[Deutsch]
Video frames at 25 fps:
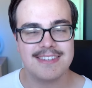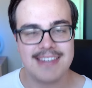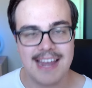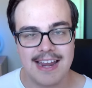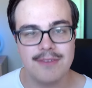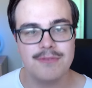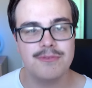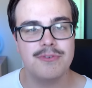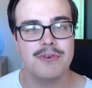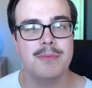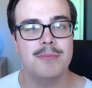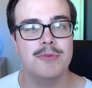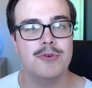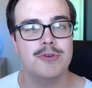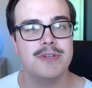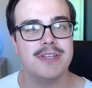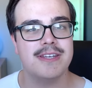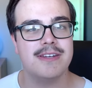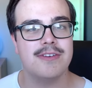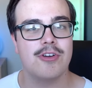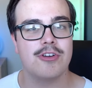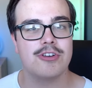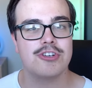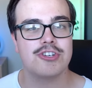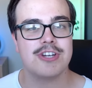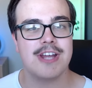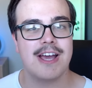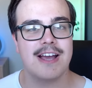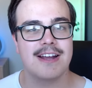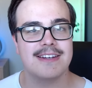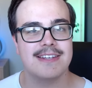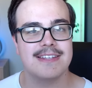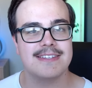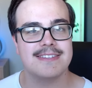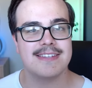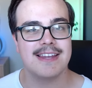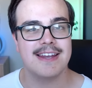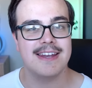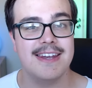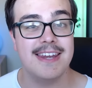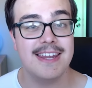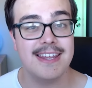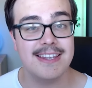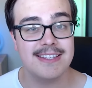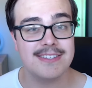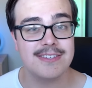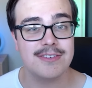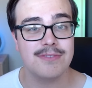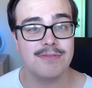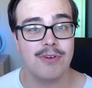Dann vermute ich noch stark, dass dann
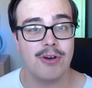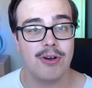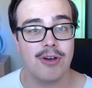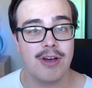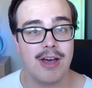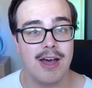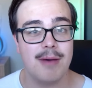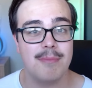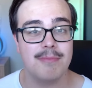nächste Woche am